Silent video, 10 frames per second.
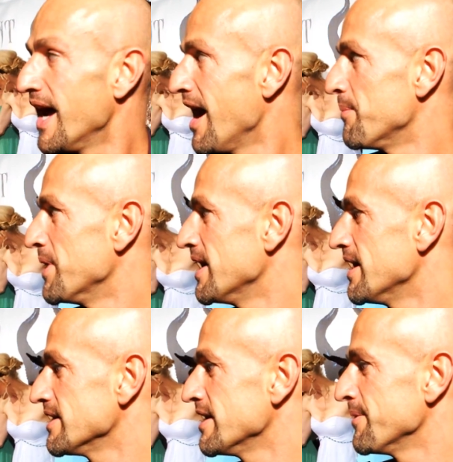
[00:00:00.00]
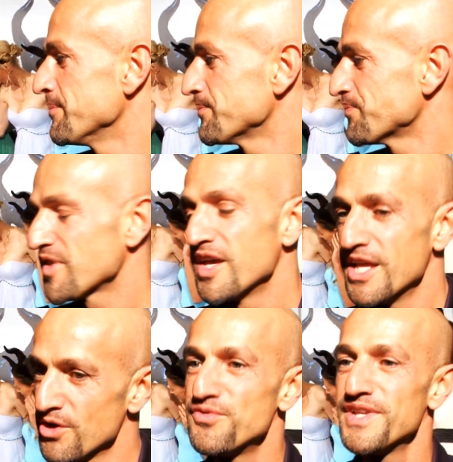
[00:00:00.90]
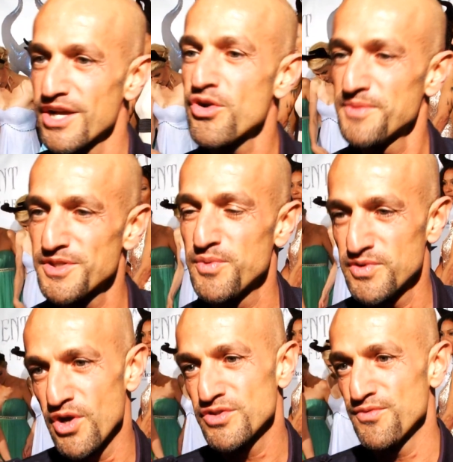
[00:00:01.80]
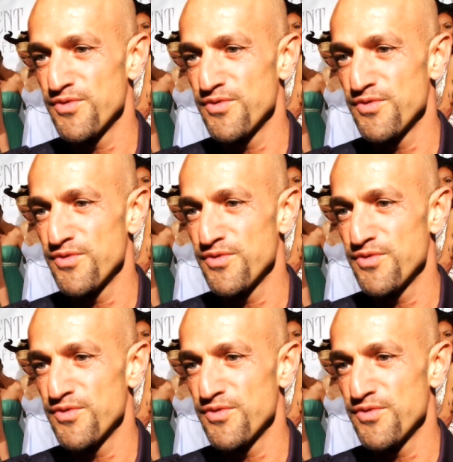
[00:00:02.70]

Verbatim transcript: Aber ähm, hin und wieder kommt das Böse auch zum